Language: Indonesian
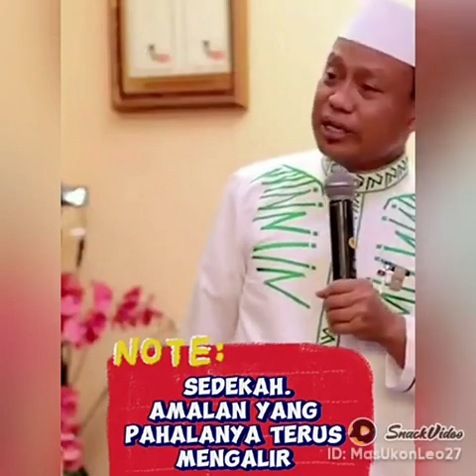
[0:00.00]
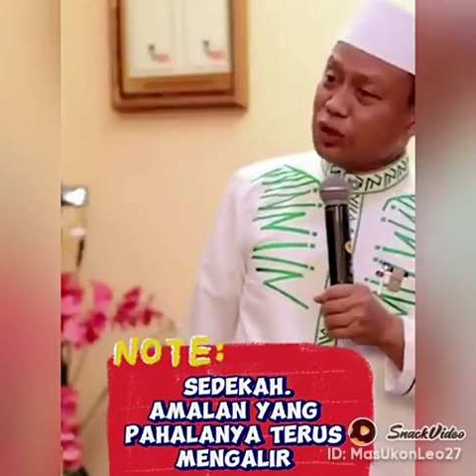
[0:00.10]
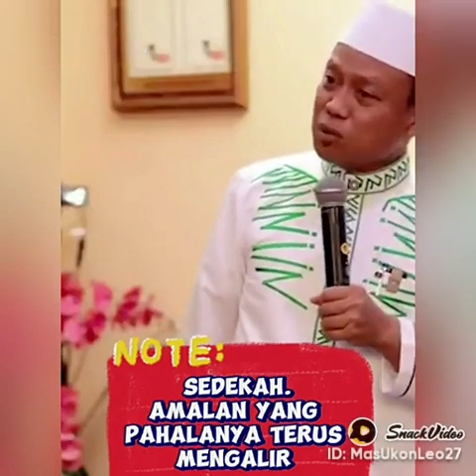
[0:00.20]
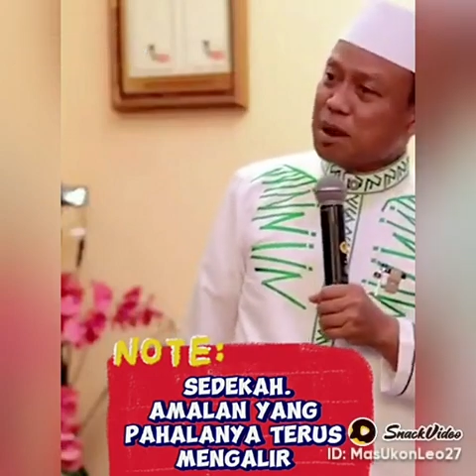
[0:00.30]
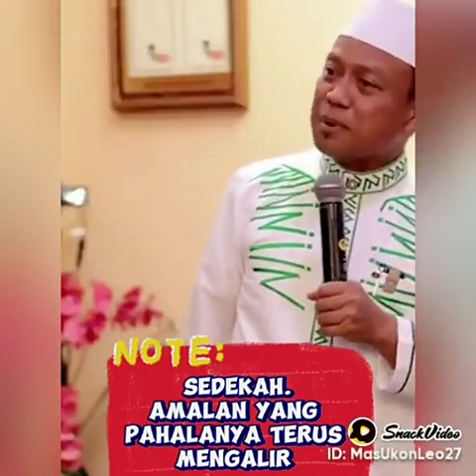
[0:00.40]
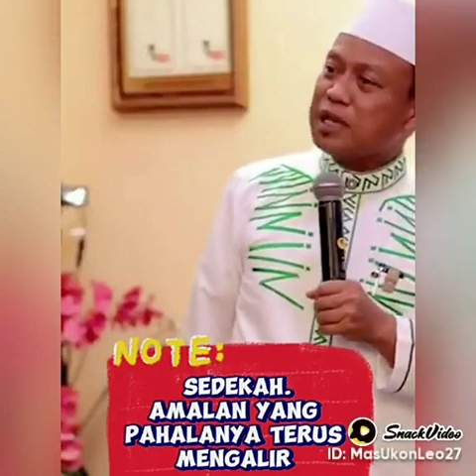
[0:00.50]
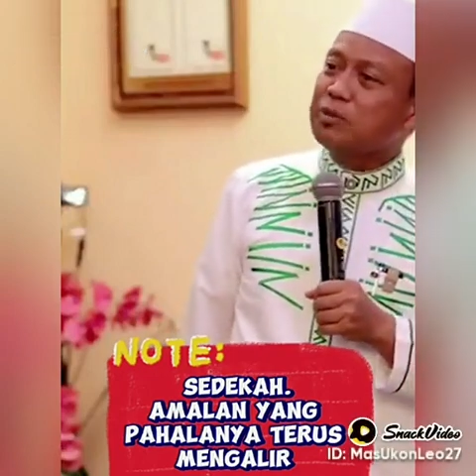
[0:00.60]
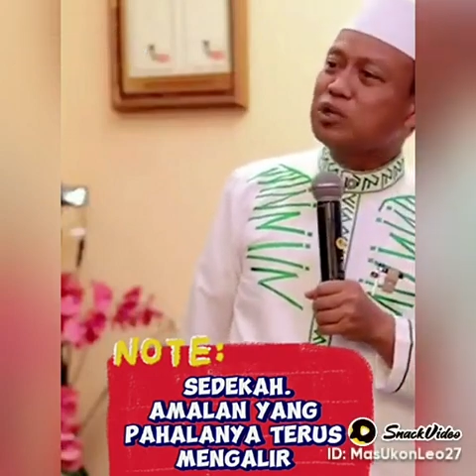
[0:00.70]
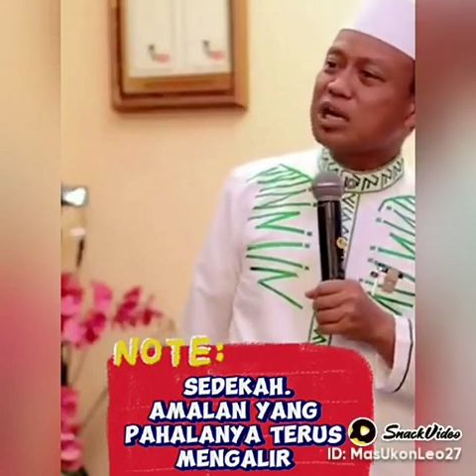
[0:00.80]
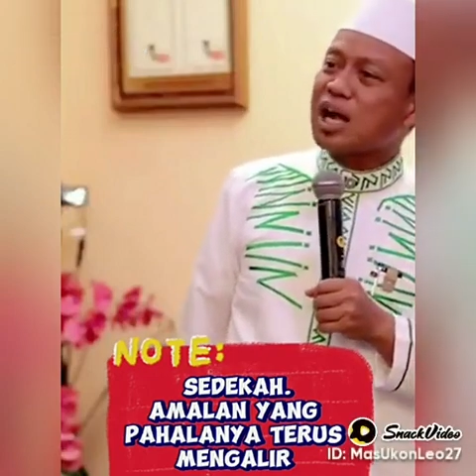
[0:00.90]
Keliru
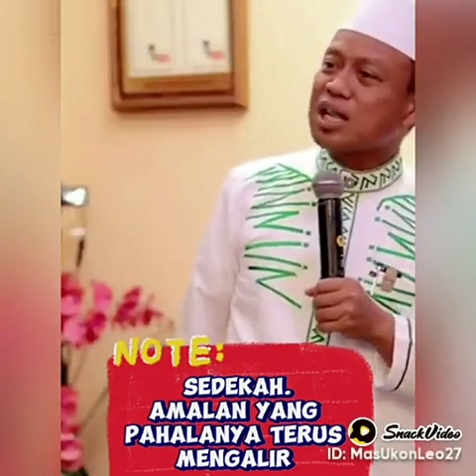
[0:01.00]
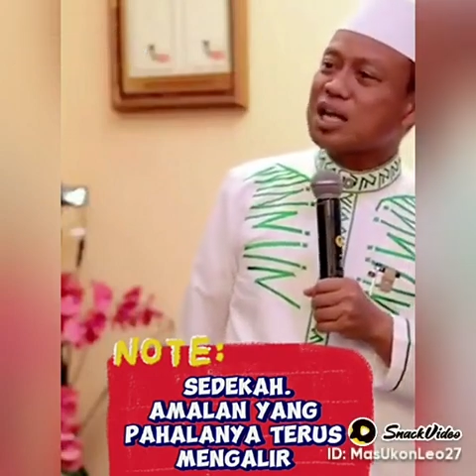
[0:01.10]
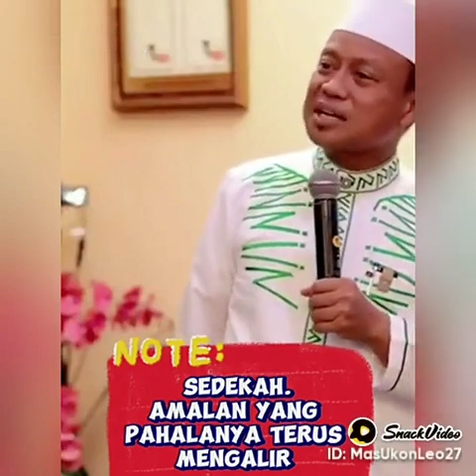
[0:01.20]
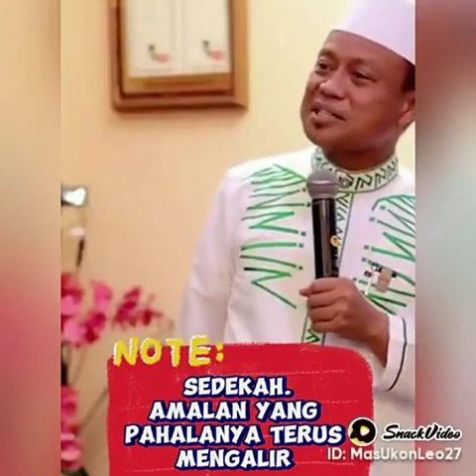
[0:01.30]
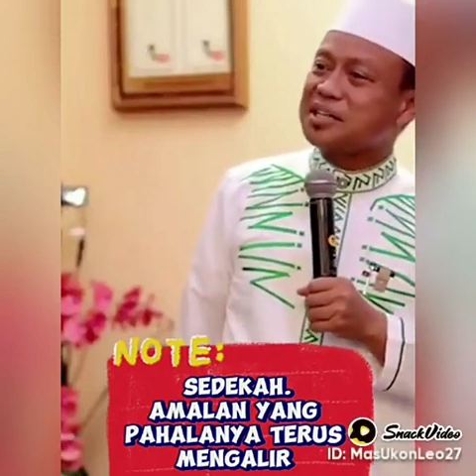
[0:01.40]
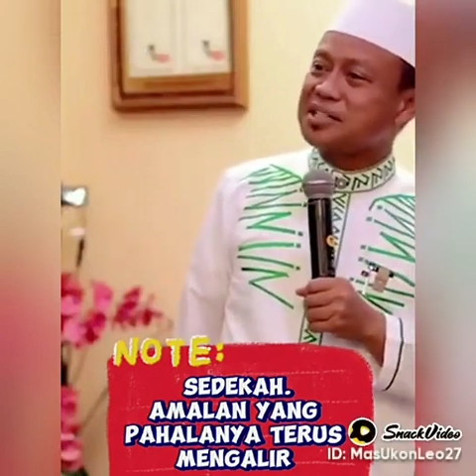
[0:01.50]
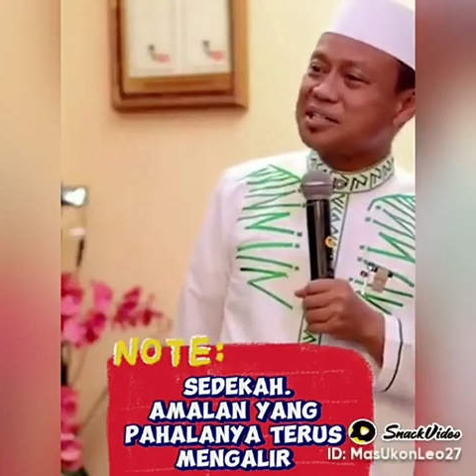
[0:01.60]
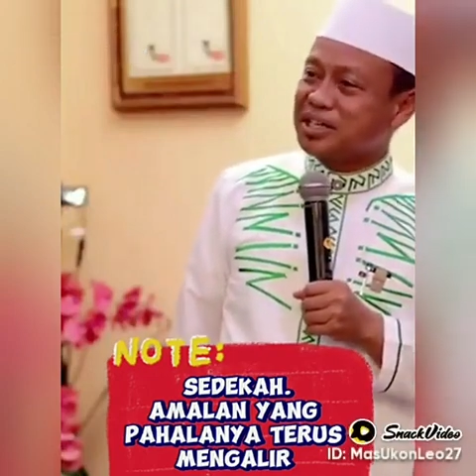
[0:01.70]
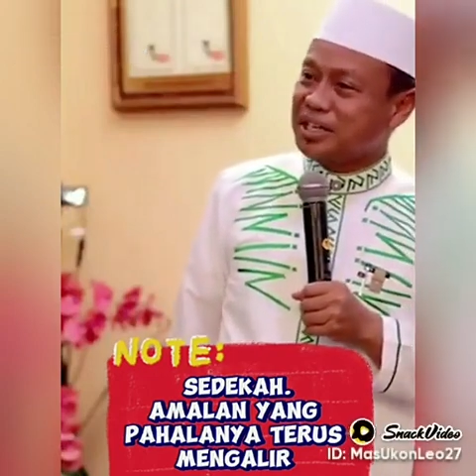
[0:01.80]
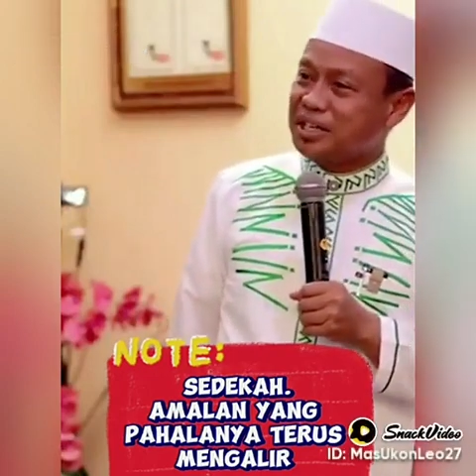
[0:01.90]
Bapak Ibu yang Allah
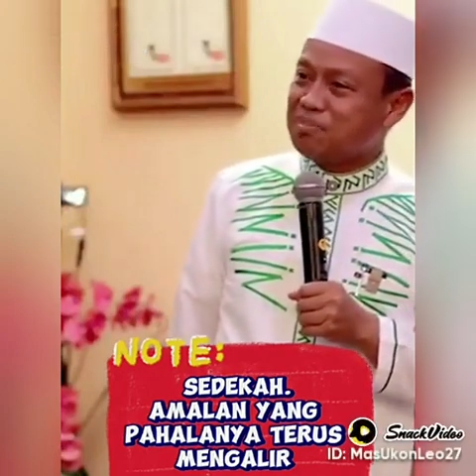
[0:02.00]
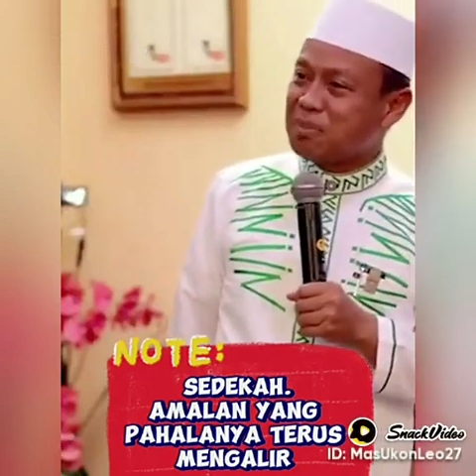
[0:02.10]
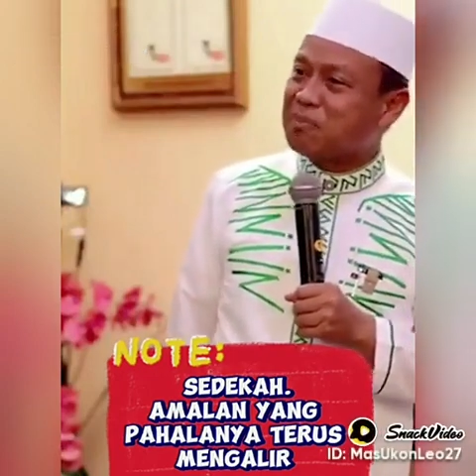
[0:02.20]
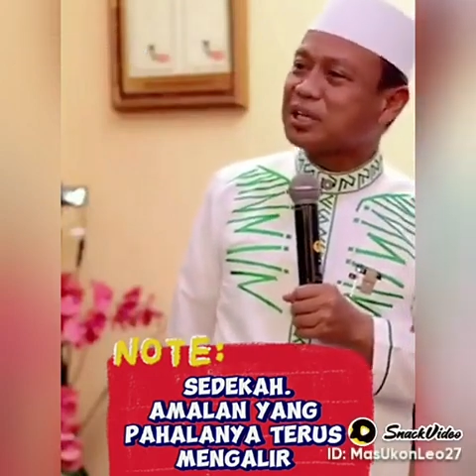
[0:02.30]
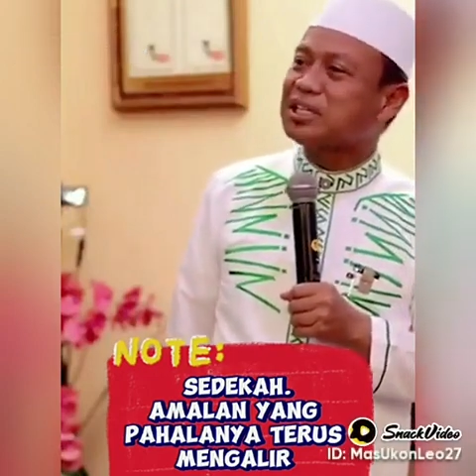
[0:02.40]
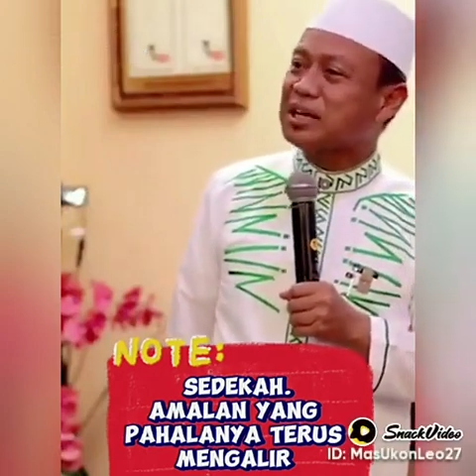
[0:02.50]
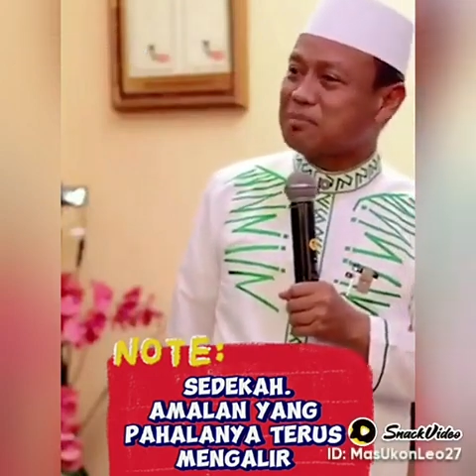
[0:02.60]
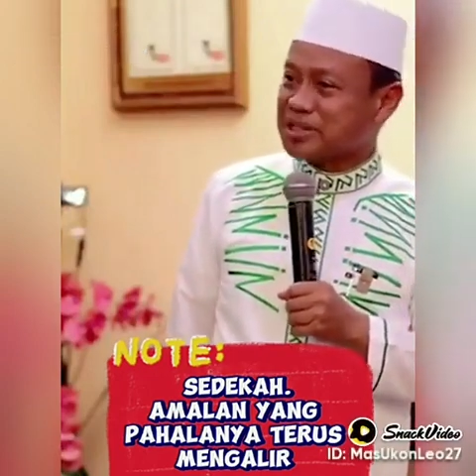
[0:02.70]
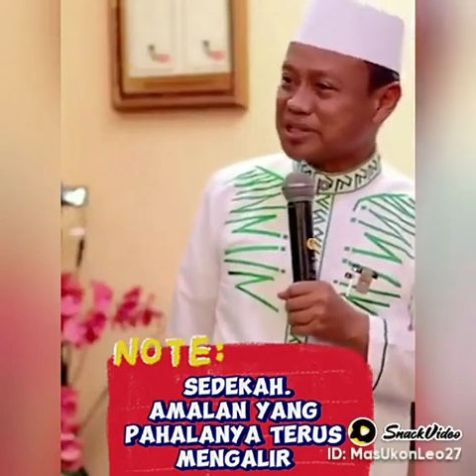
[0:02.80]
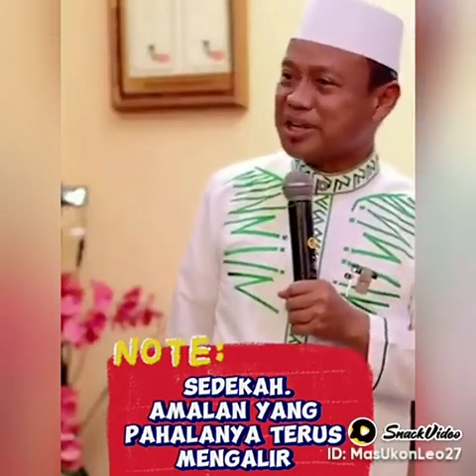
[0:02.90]
kasih rezeki,
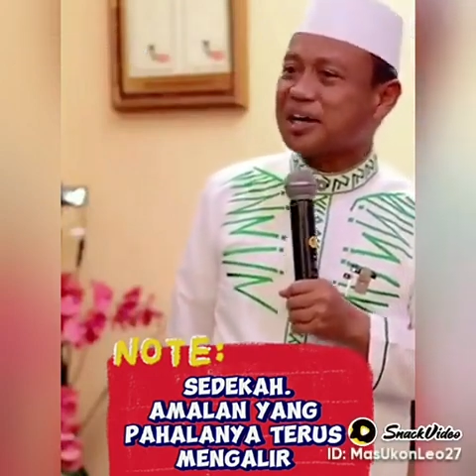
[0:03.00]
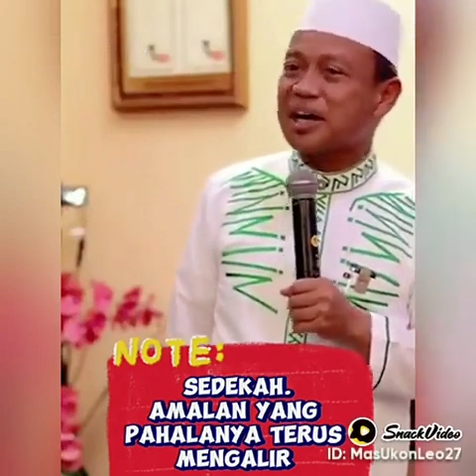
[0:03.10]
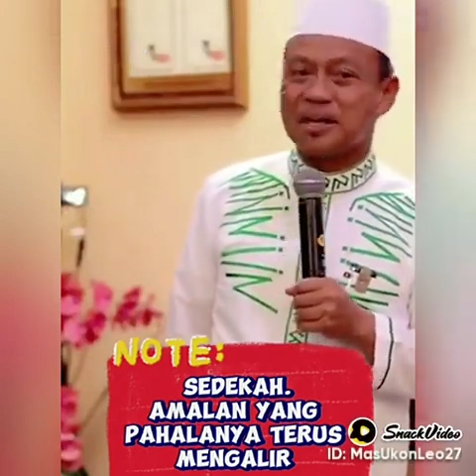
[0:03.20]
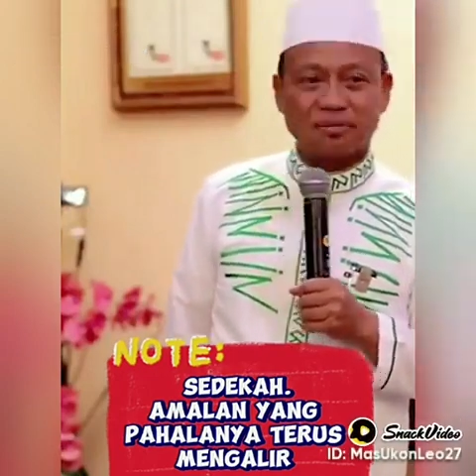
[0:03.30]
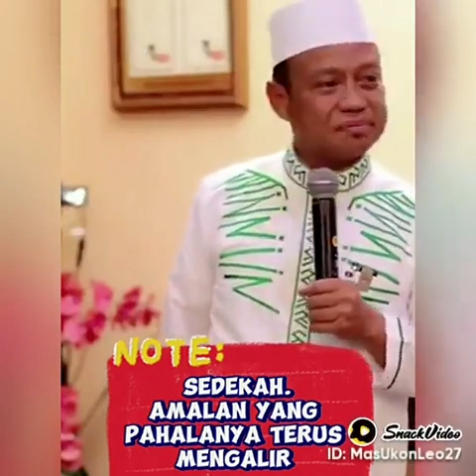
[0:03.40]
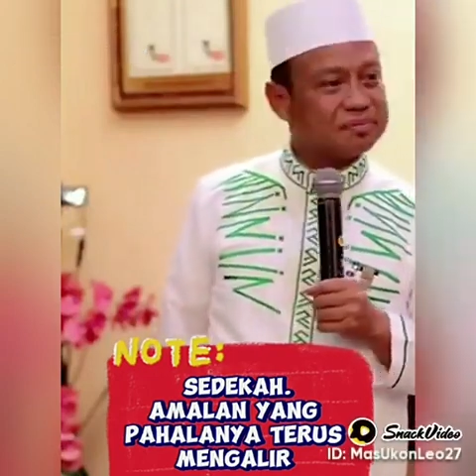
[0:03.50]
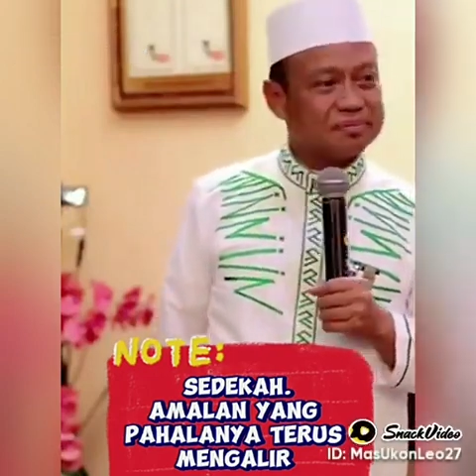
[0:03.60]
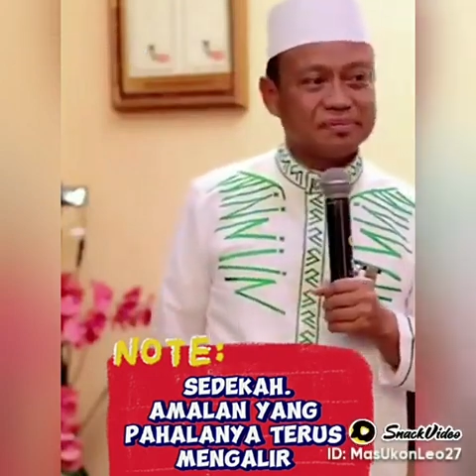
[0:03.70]
Bapak tidak bersedekah.